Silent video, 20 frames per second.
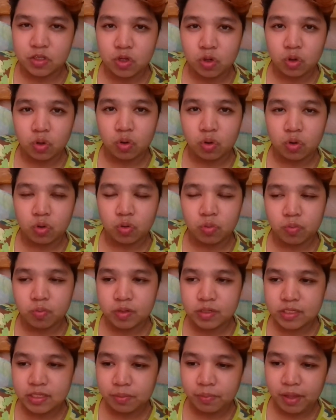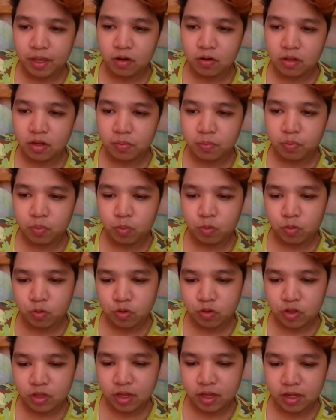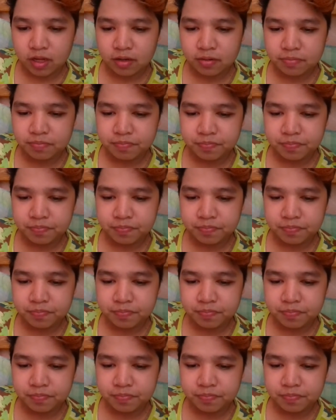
So, basta meron lang po siyang